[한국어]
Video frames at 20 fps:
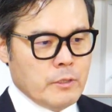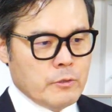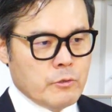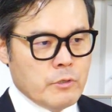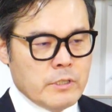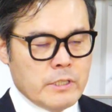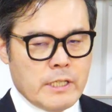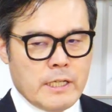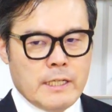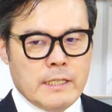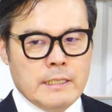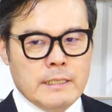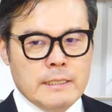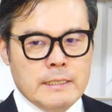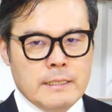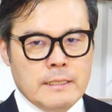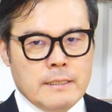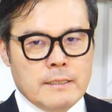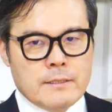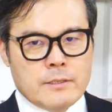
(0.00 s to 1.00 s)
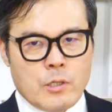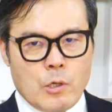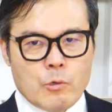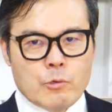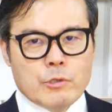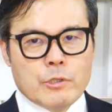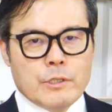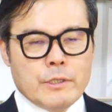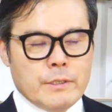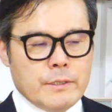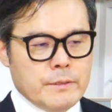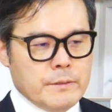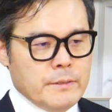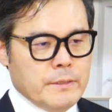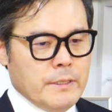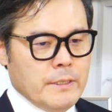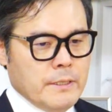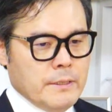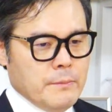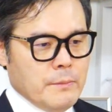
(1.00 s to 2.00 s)
그것도 이제 서울
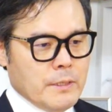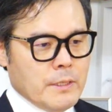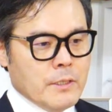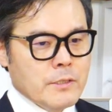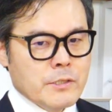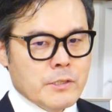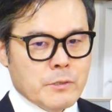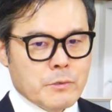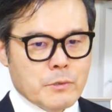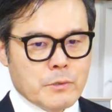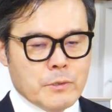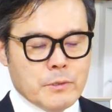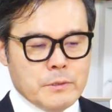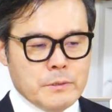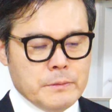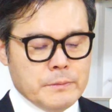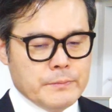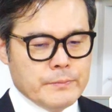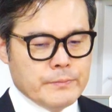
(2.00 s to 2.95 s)
어, 뭐 이런 식으로